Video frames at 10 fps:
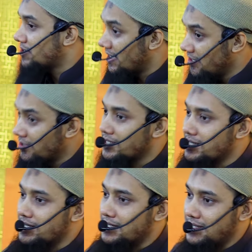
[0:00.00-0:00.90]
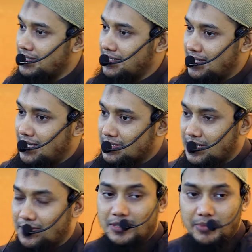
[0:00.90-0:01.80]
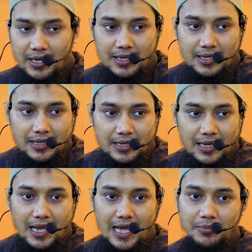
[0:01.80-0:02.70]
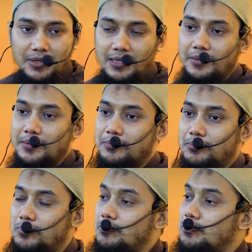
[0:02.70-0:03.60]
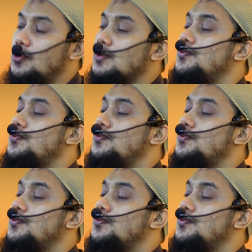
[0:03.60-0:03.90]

স্বাধীনতা চেয়েছে স্বাধীনতা মানে কি আমি বুক